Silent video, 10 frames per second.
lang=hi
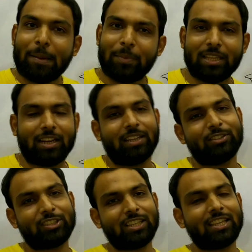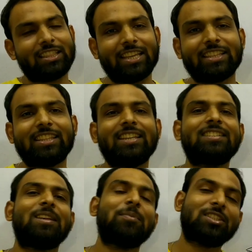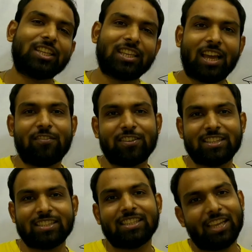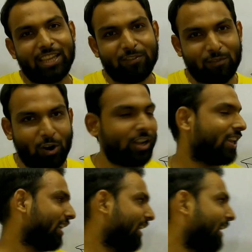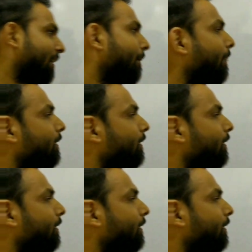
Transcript: पी रहा है तो चलिए देखते हैं इसके पीछे क्या फिजिक्स इन्वॉल्व है